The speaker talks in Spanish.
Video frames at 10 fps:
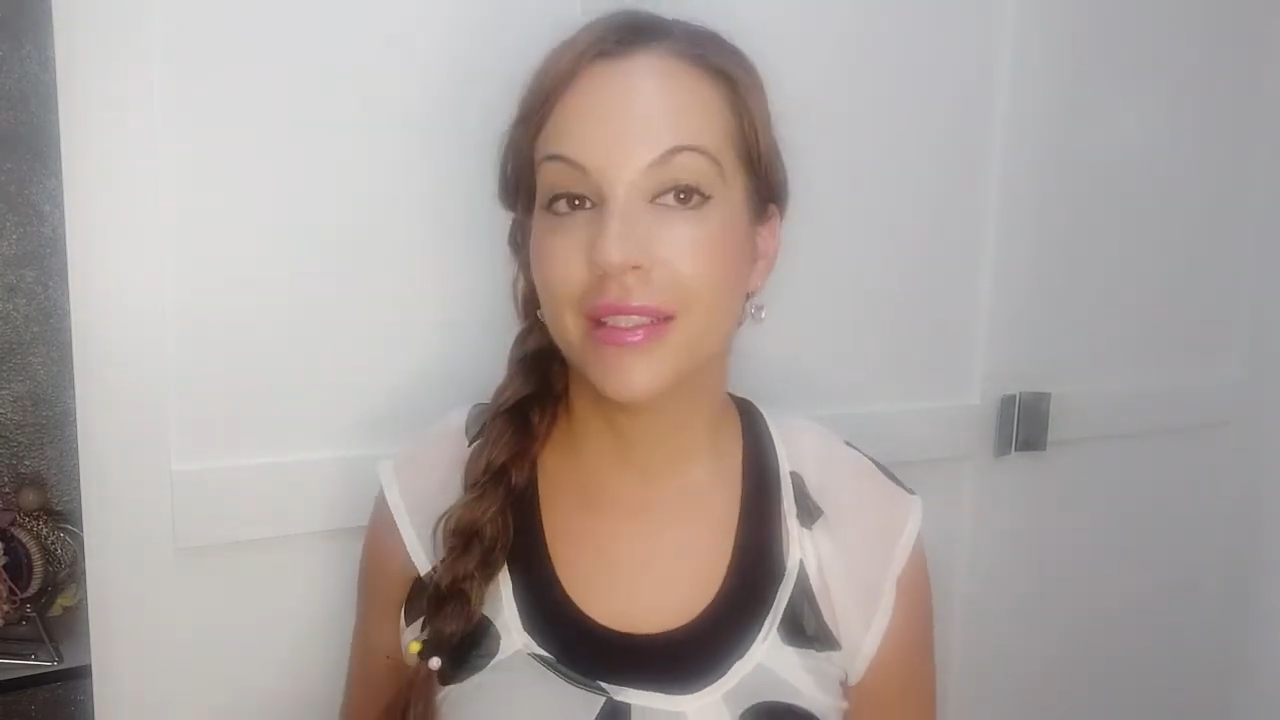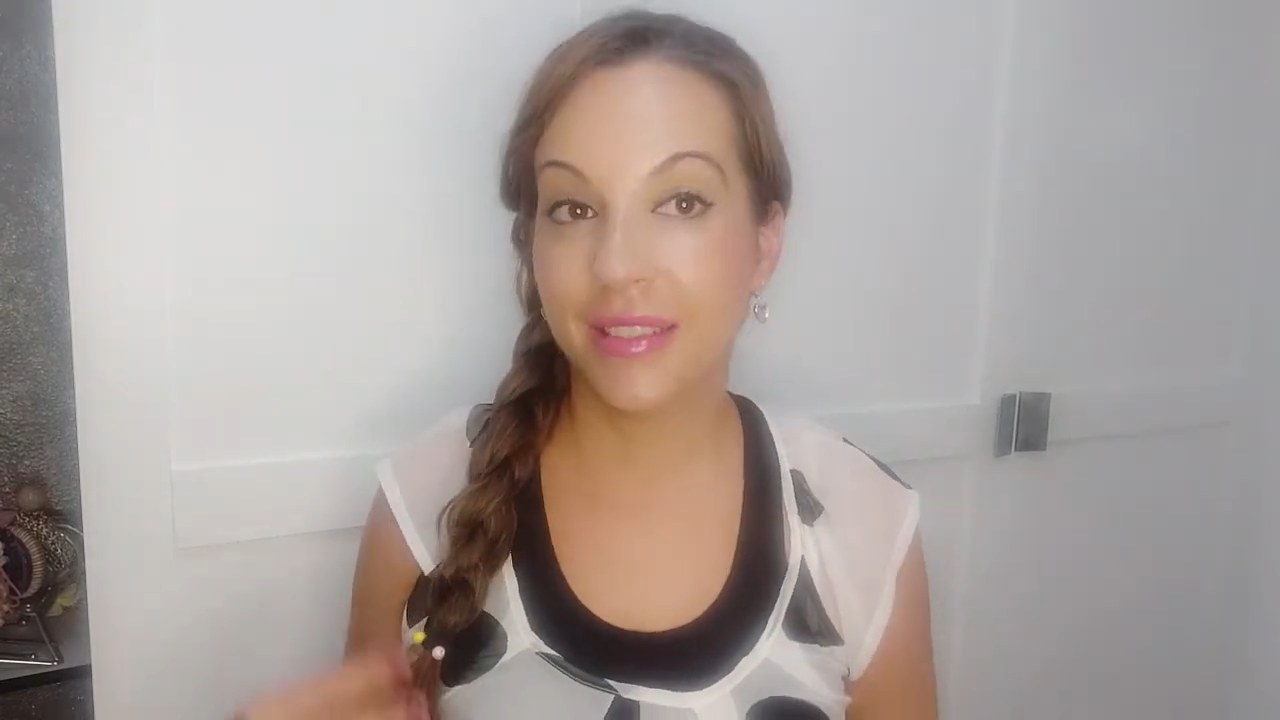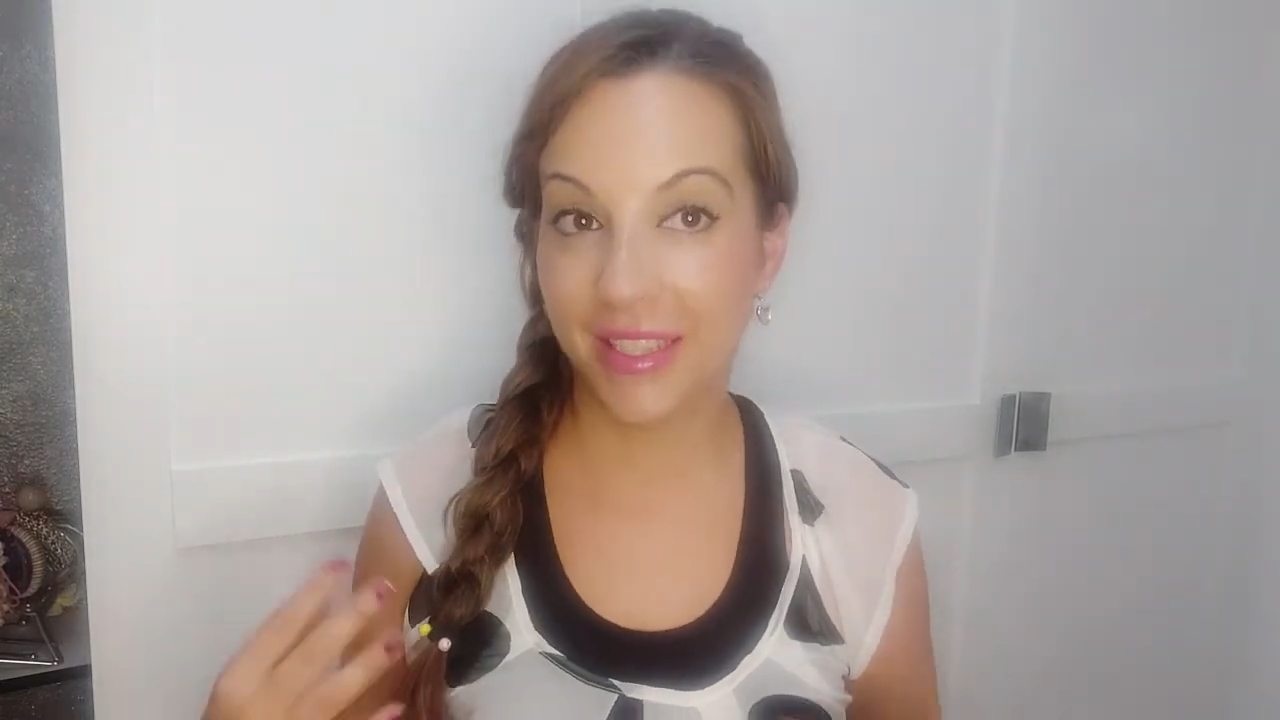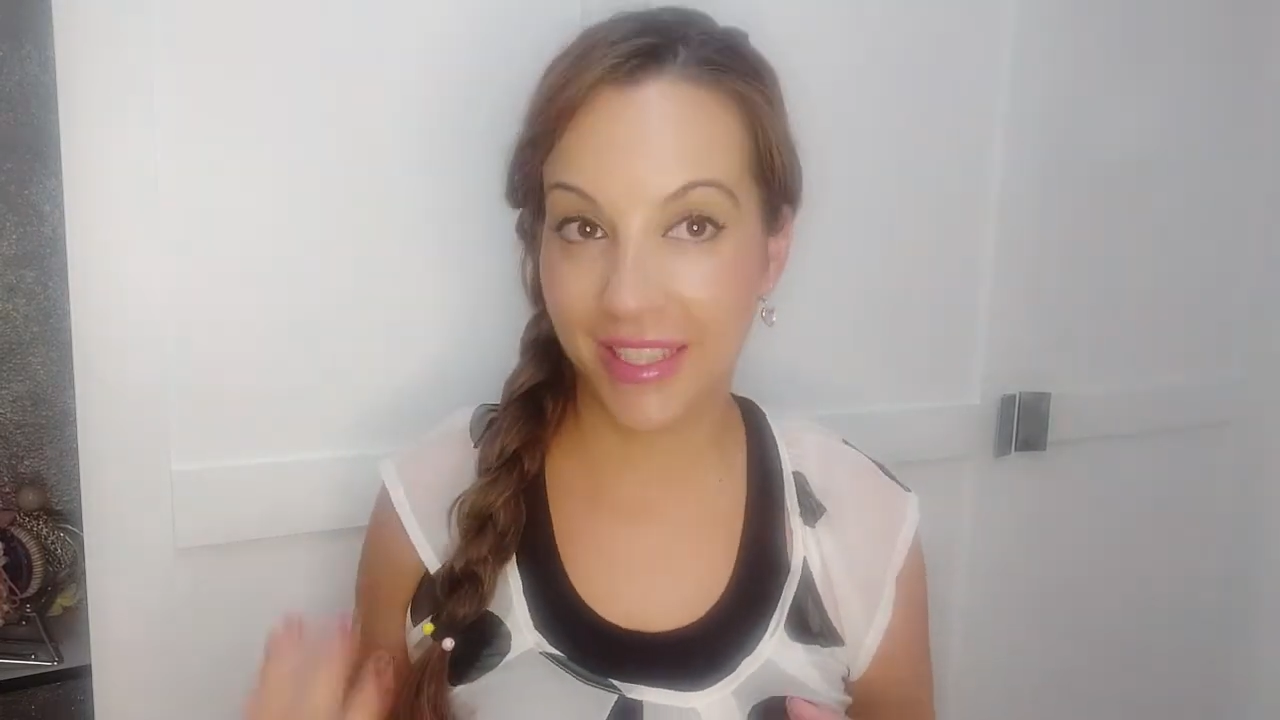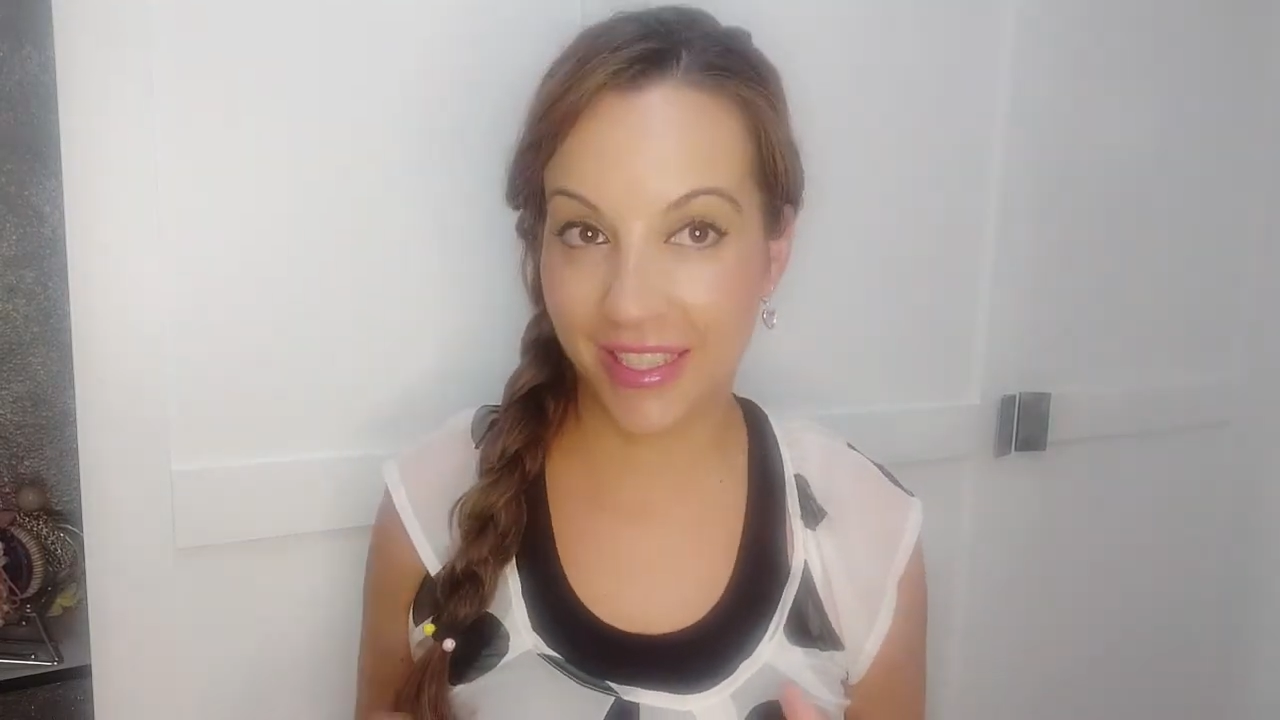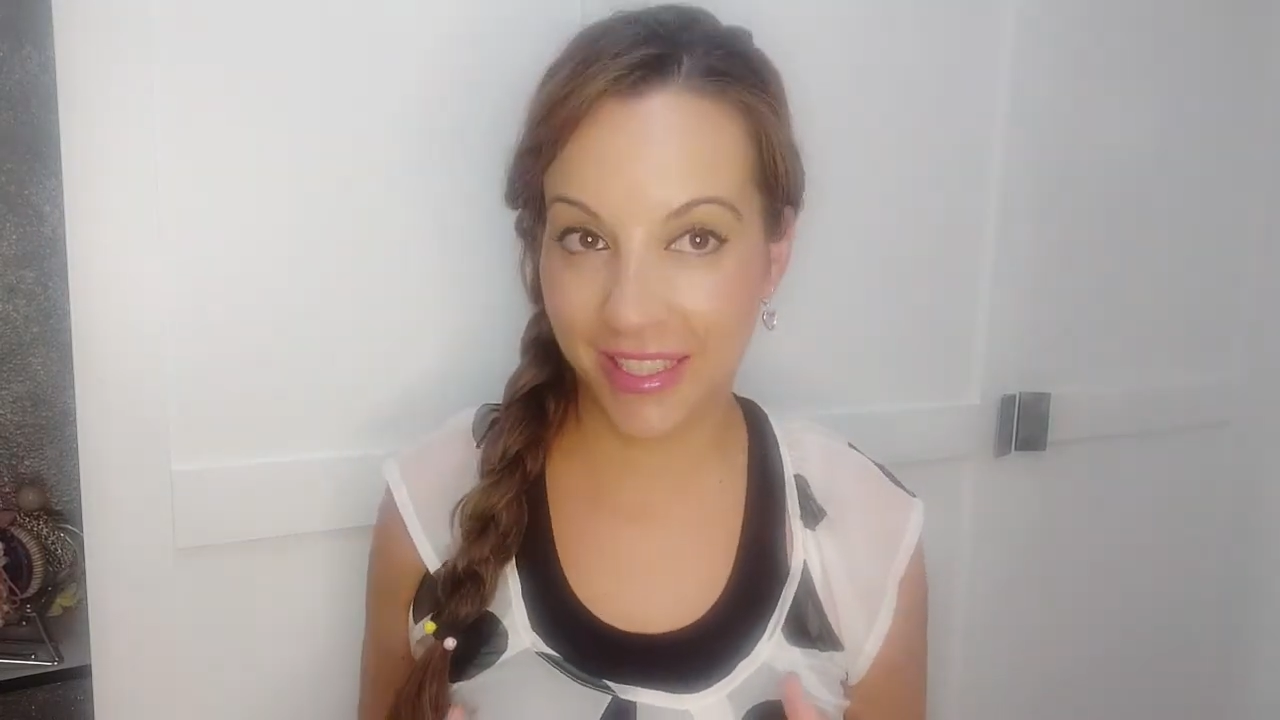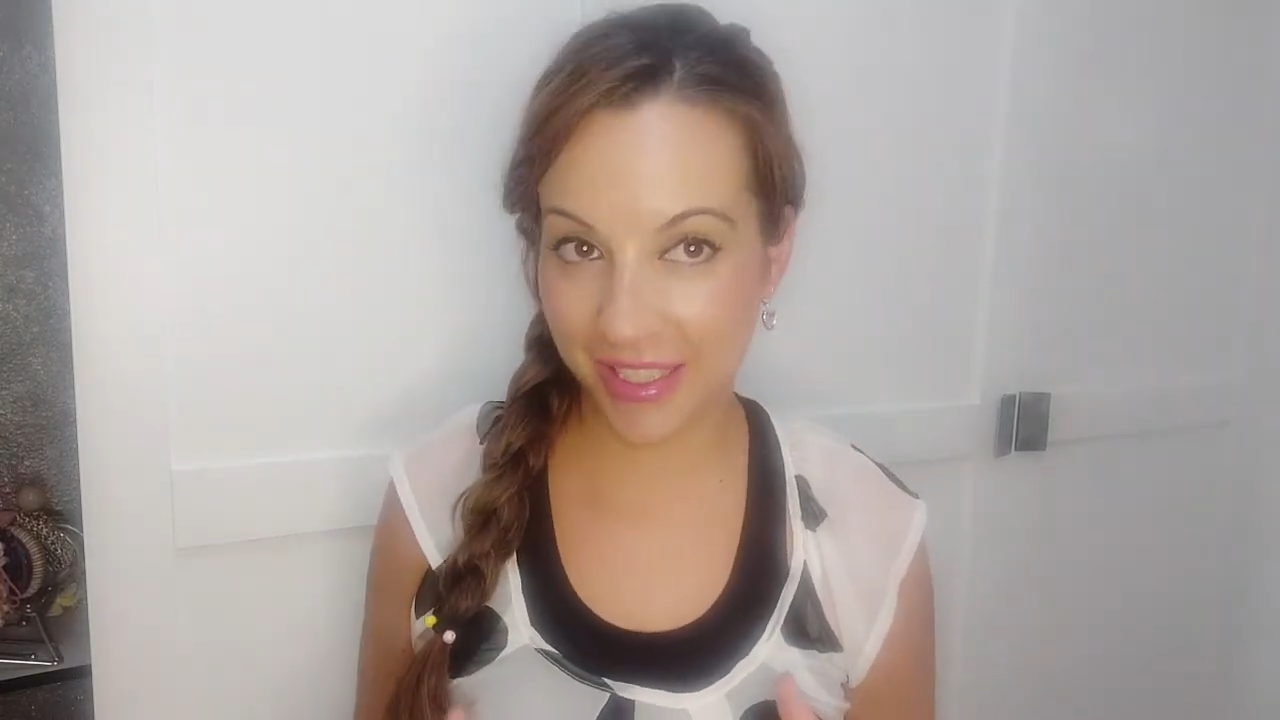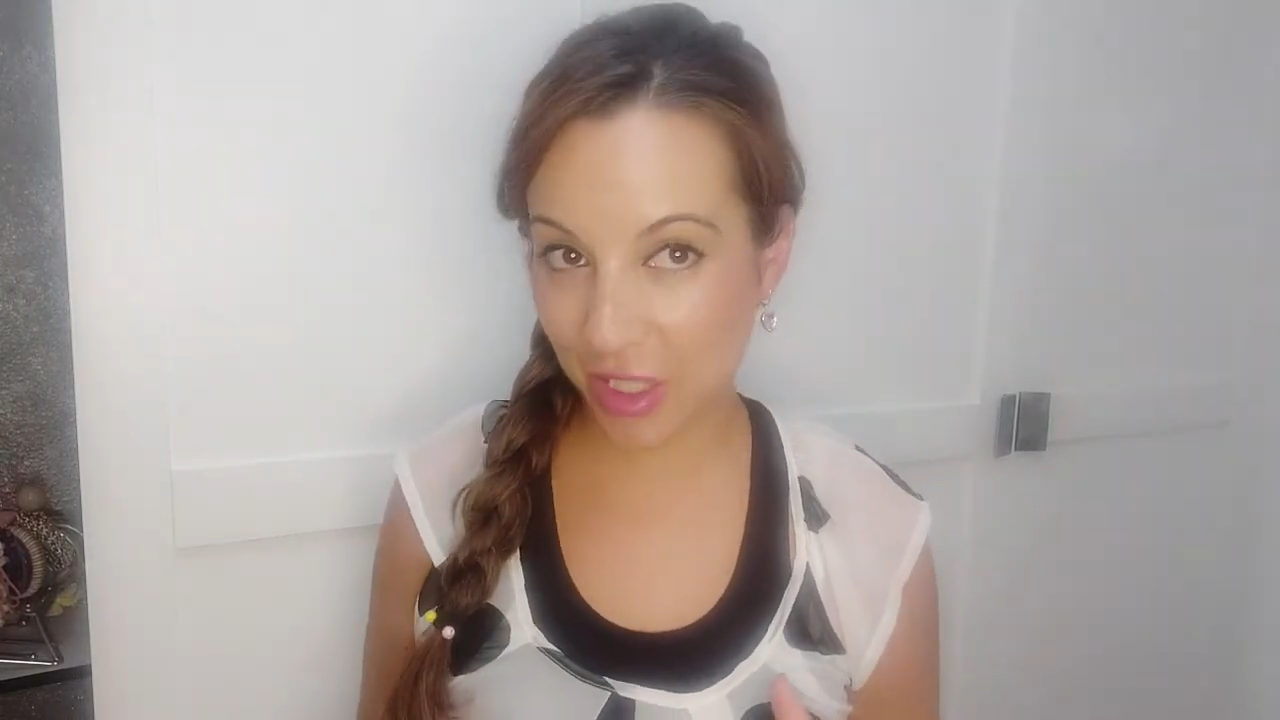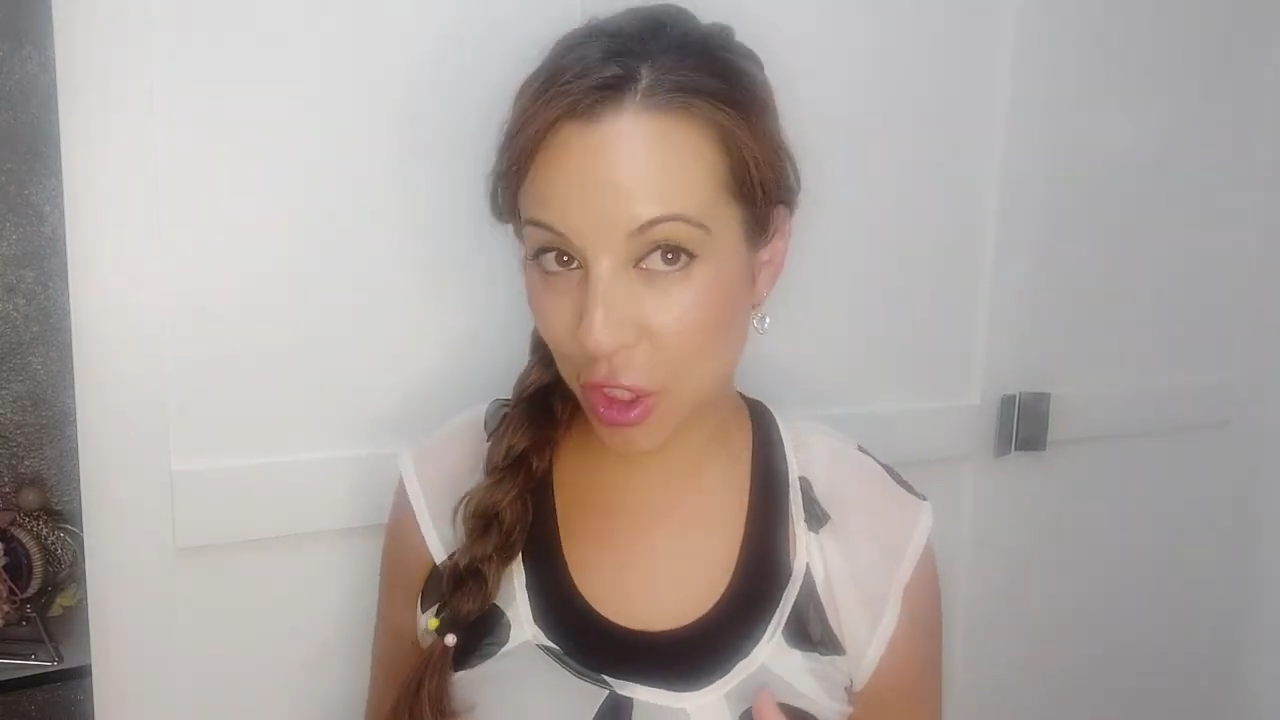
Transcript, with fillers: de